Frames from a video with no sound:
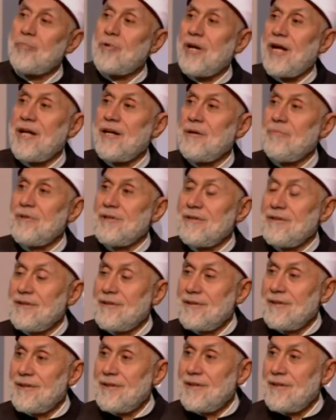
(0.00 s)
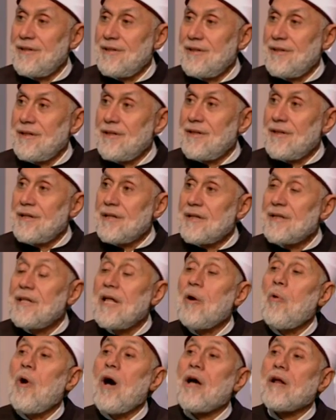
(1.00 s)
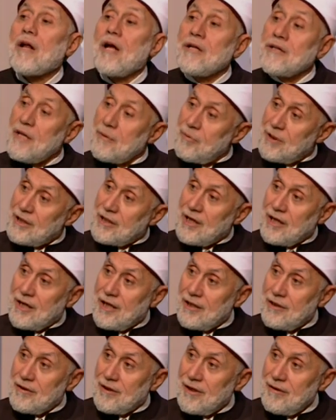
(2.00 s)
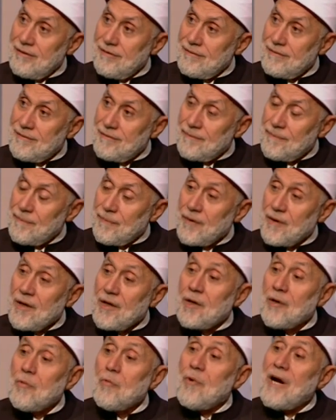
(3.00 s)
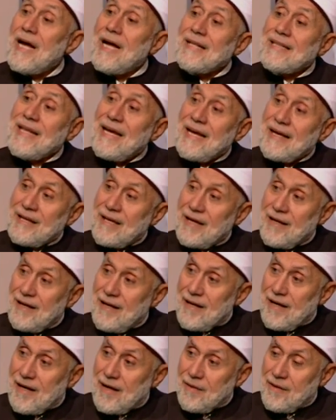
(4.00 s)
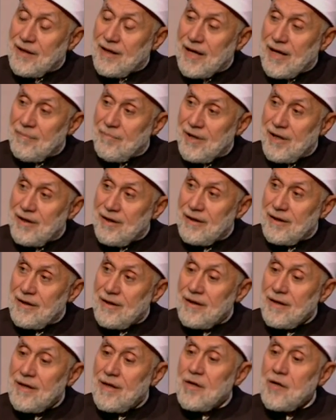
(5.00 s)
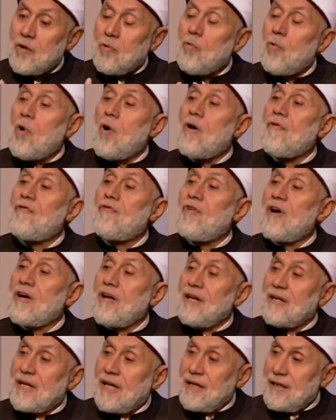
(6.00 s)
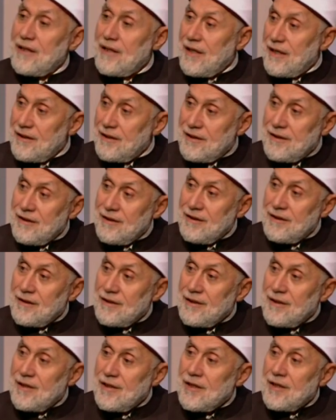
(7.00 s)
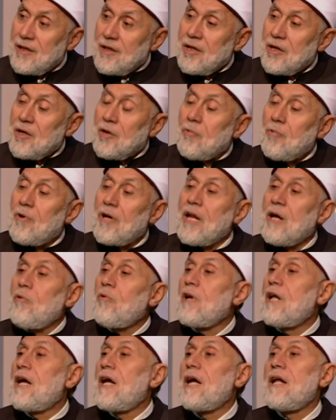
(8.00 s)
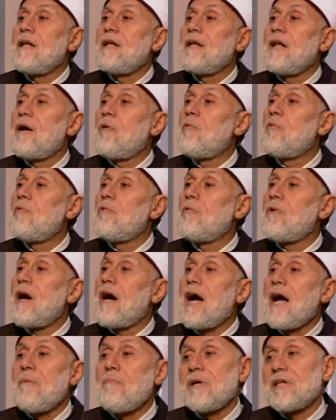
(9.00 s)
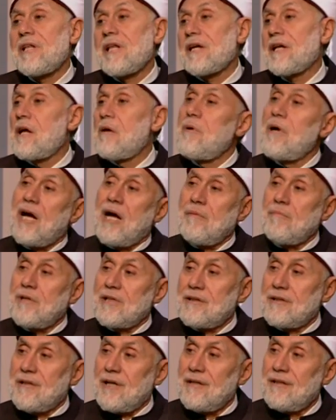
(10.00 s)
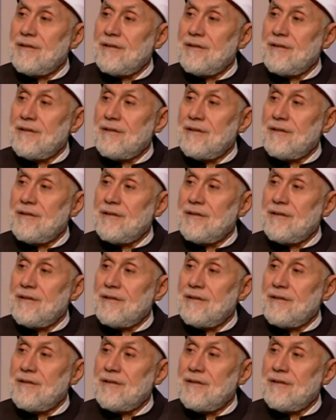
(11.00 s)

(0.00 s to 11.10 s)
العالمين ده هو أراد بك خيرا وهداك إلى هذا العمل ووفقك إليه ولولا أنه حمدك ما حمدته